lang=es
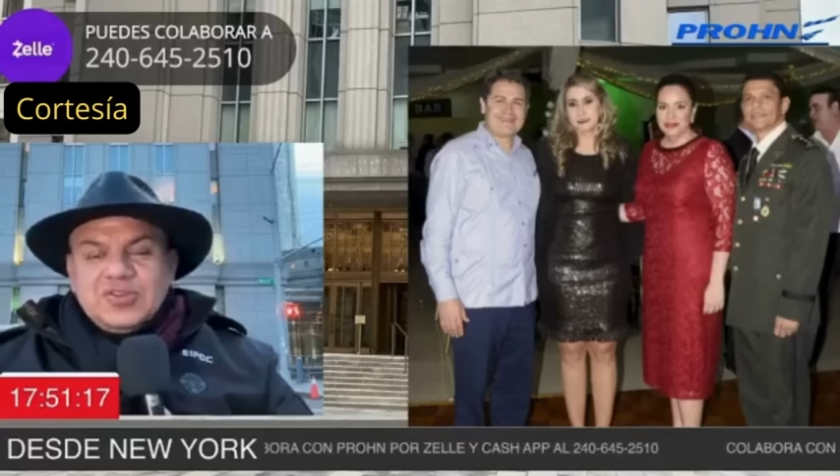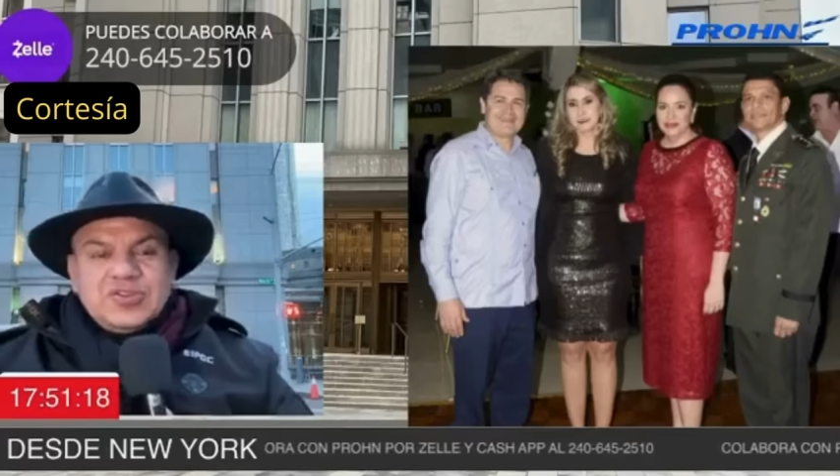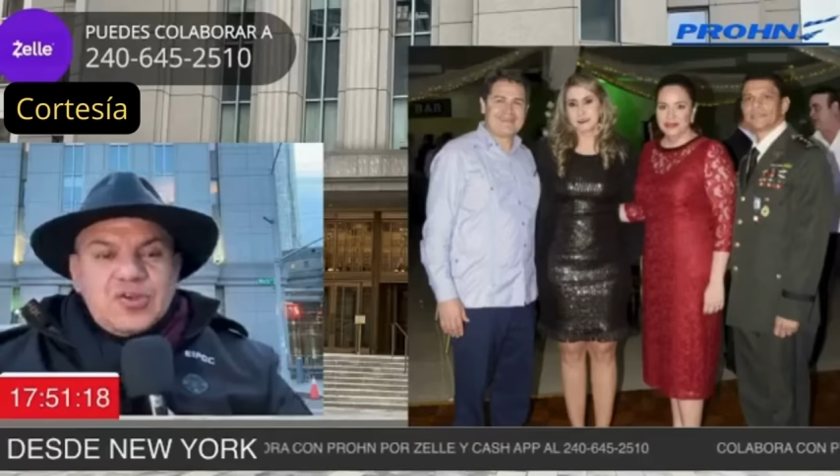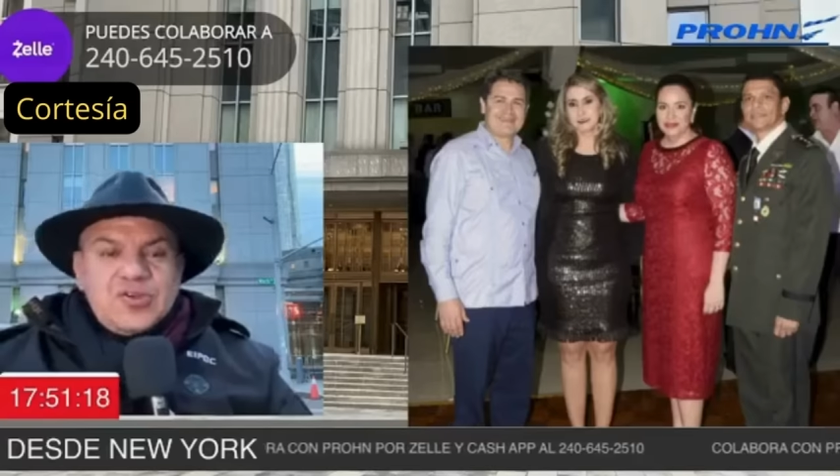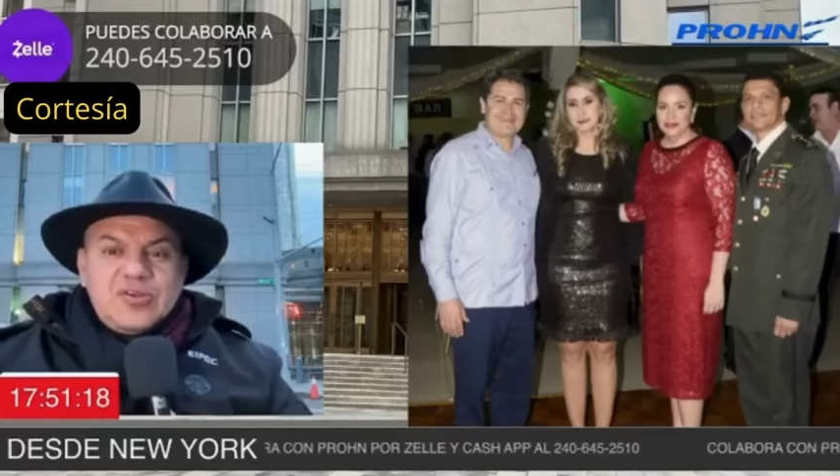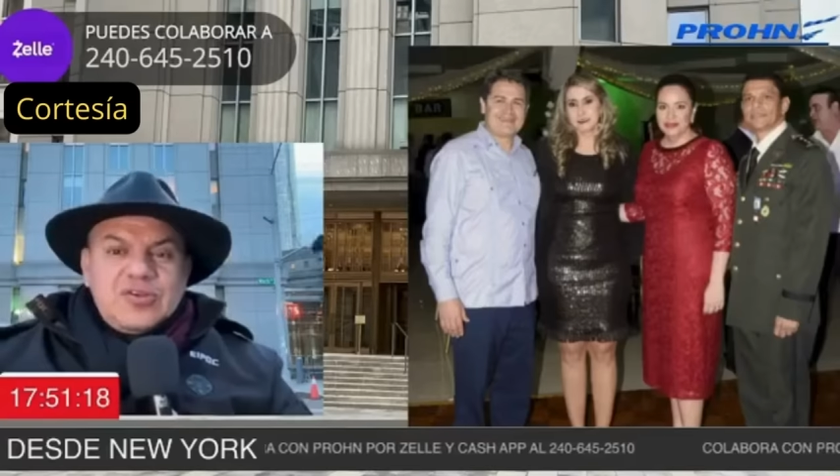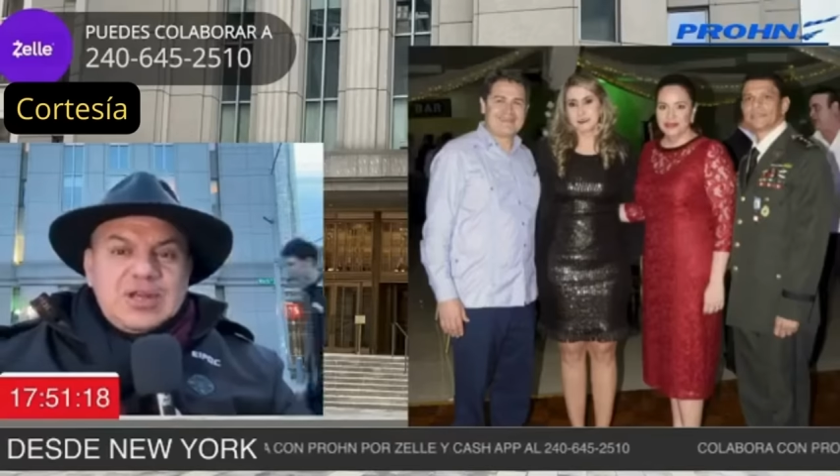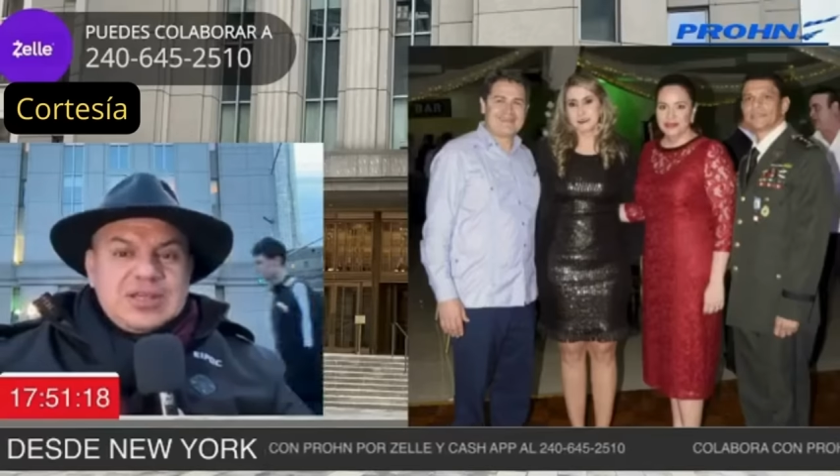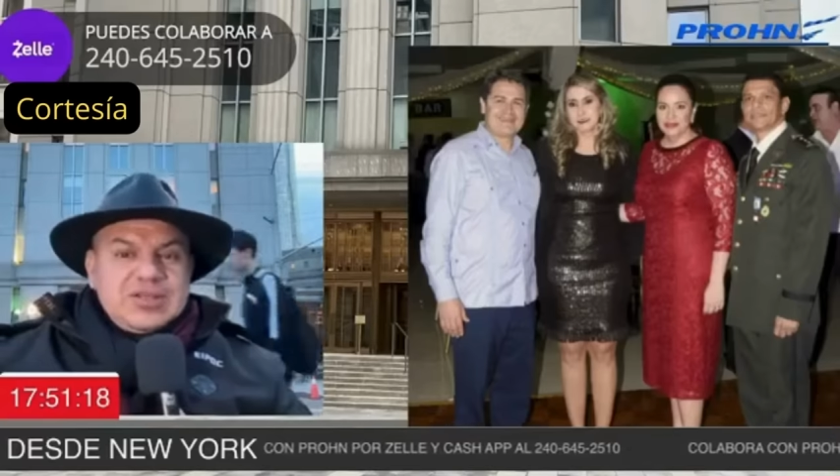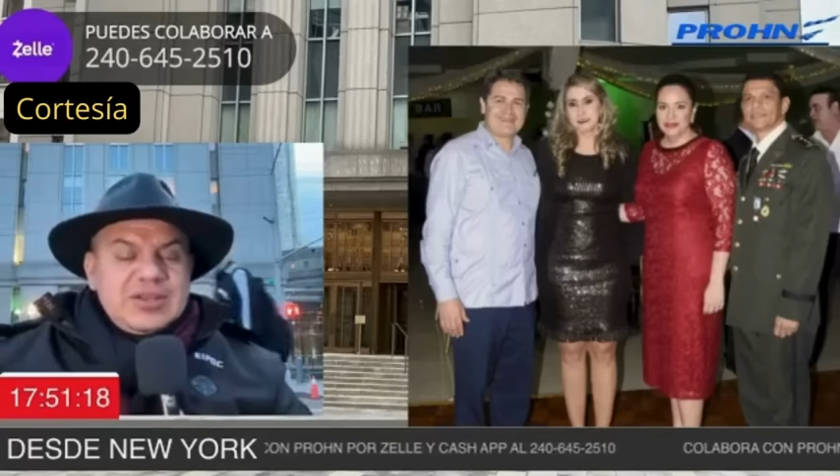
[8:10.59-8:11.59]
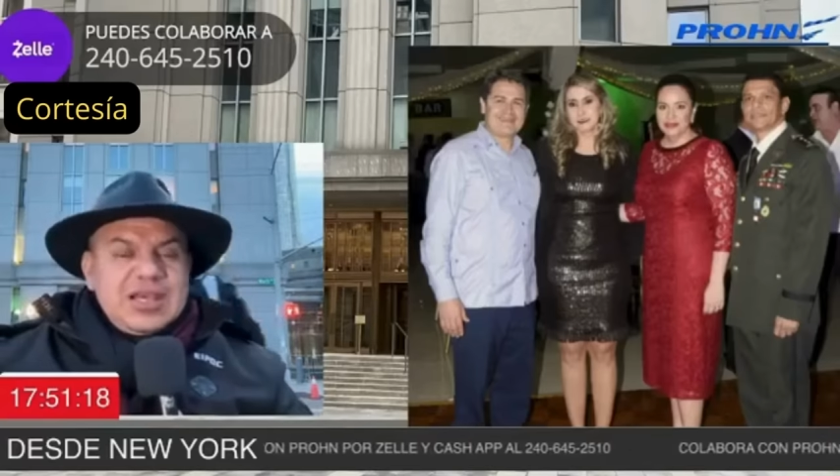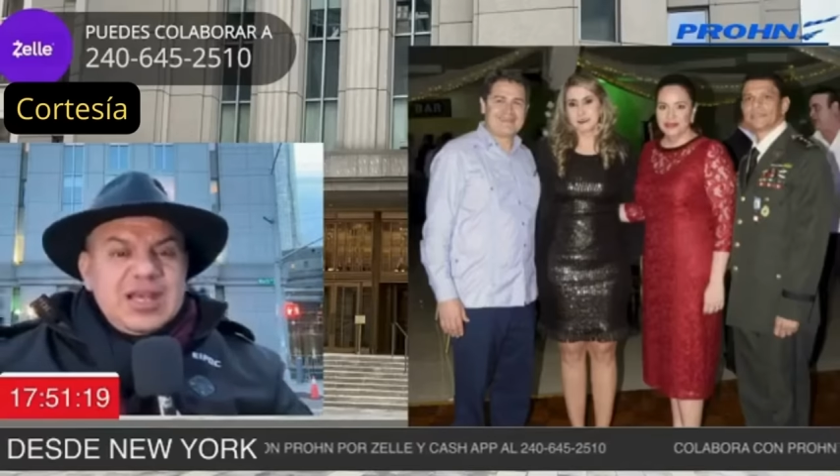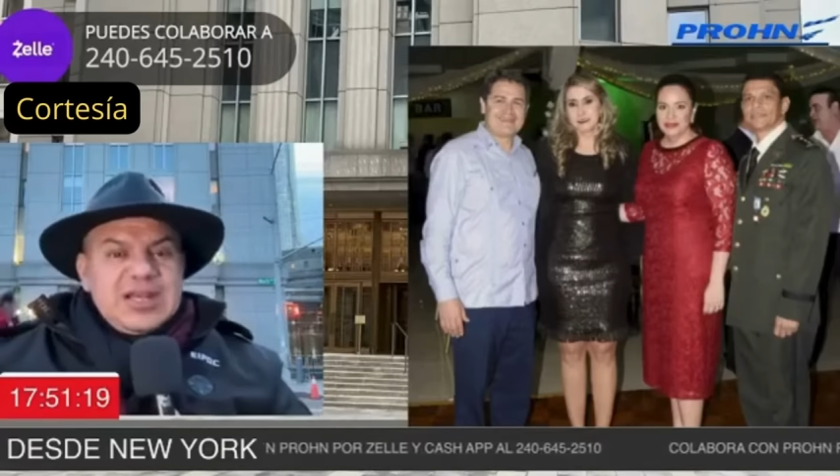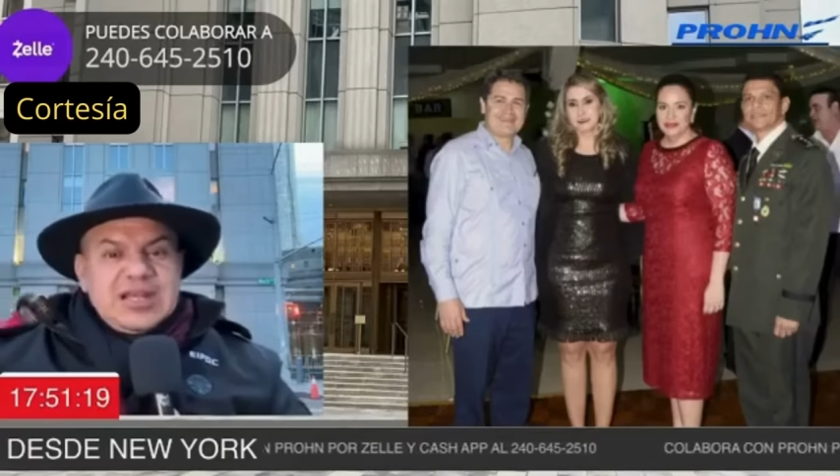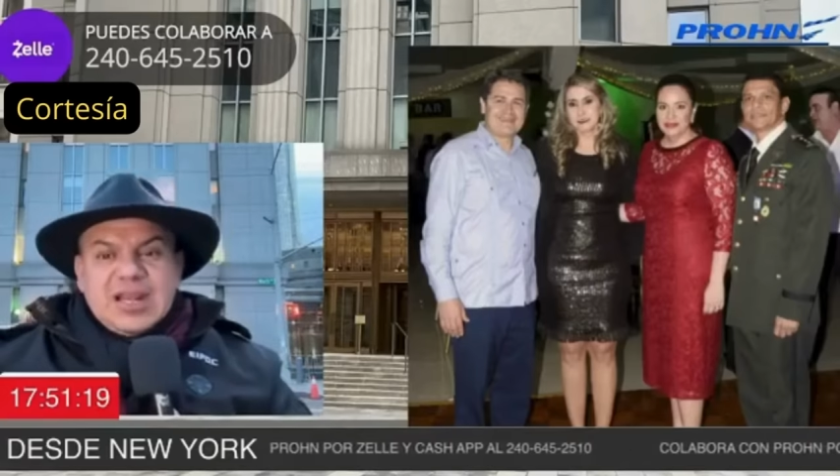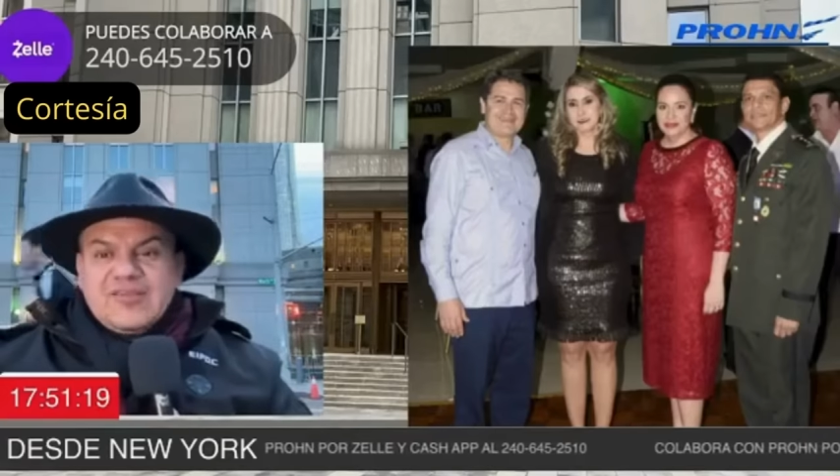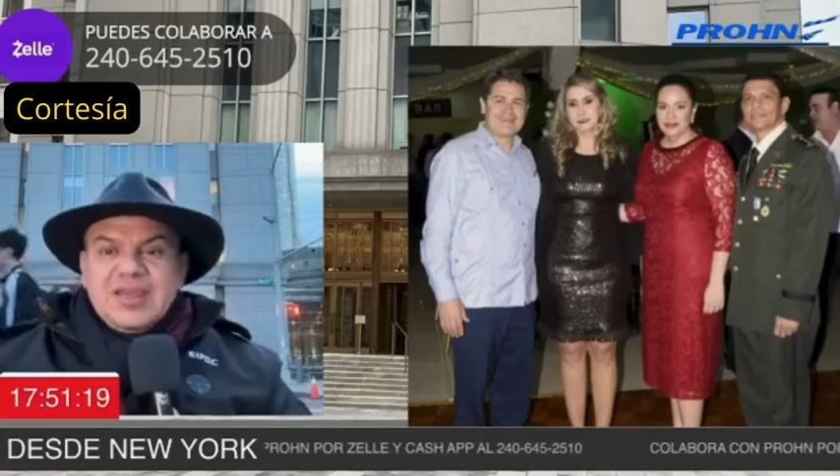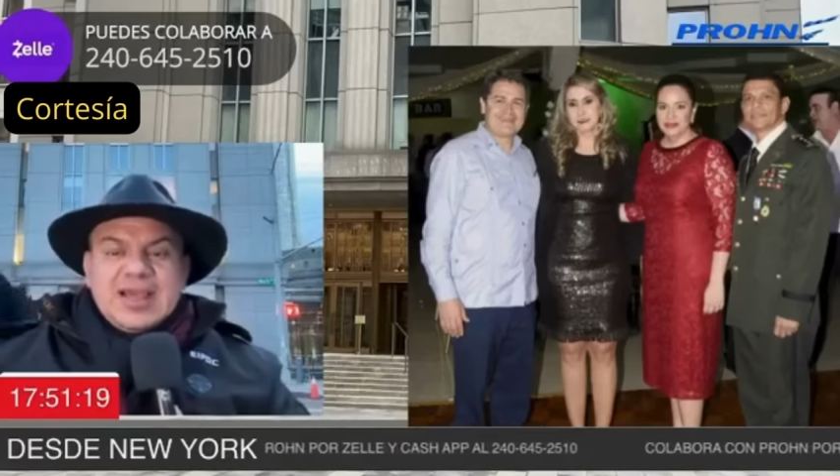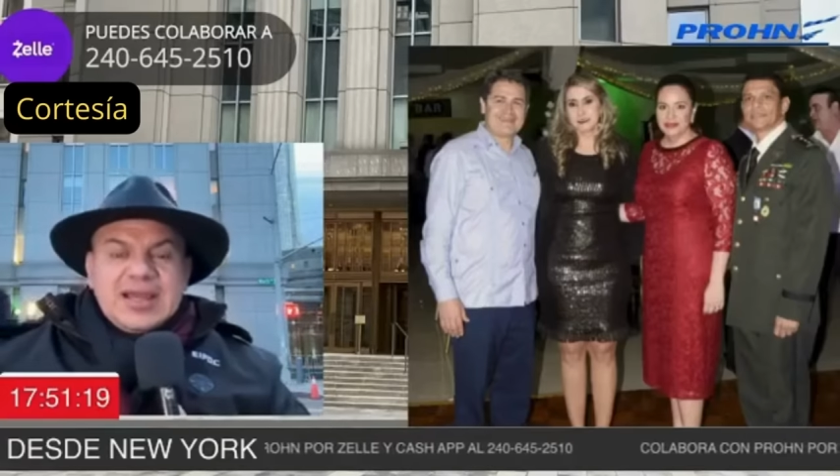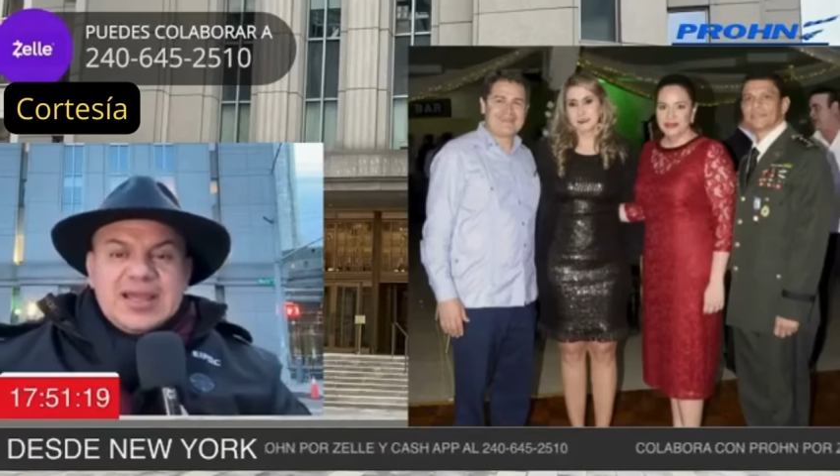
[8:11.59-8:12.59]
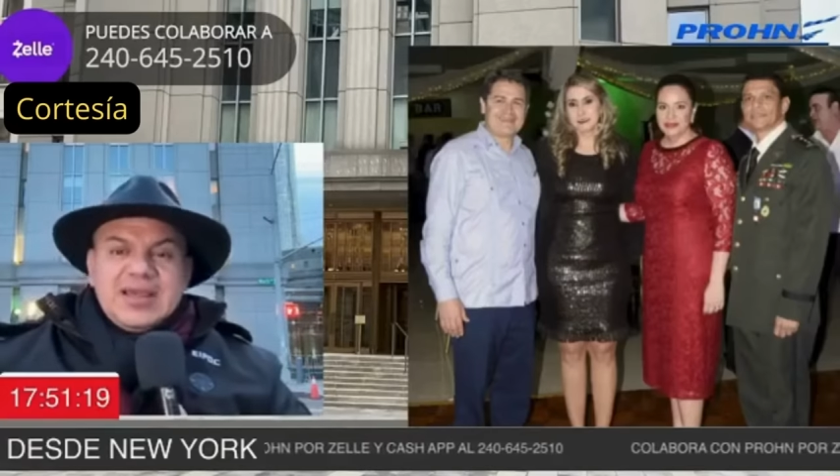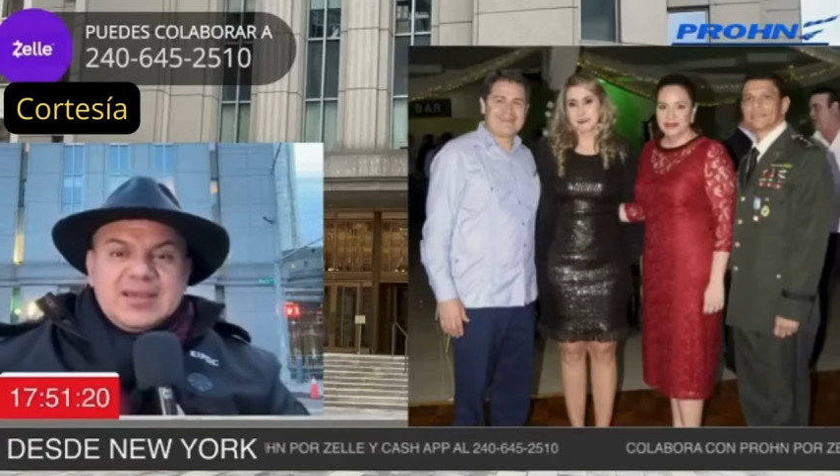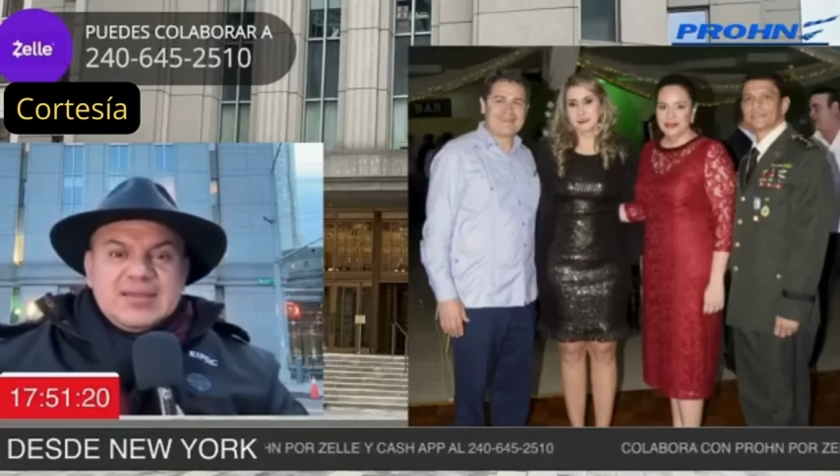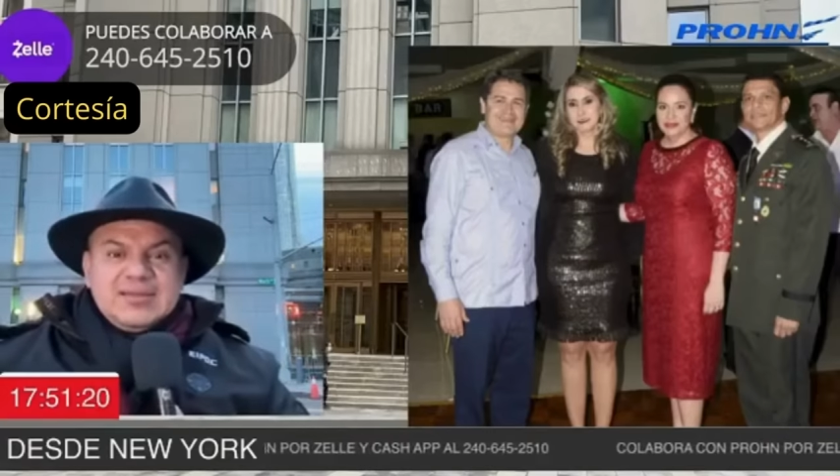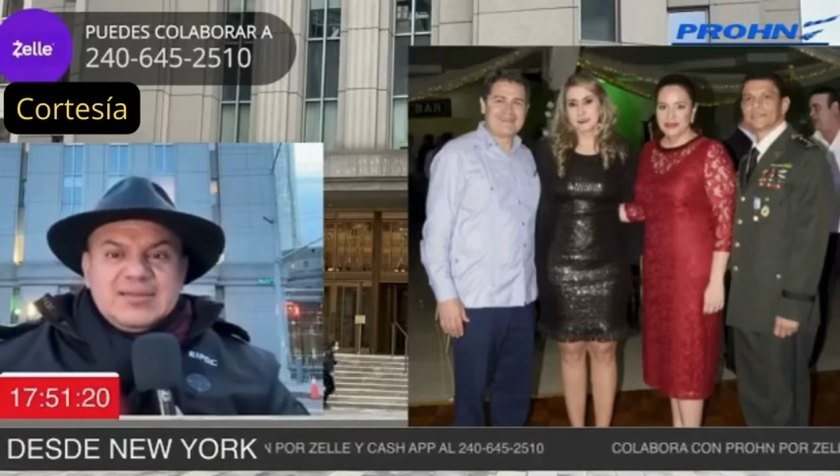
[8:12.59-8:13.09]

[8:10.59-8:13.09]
todo lo de la teoría de la fiscalía.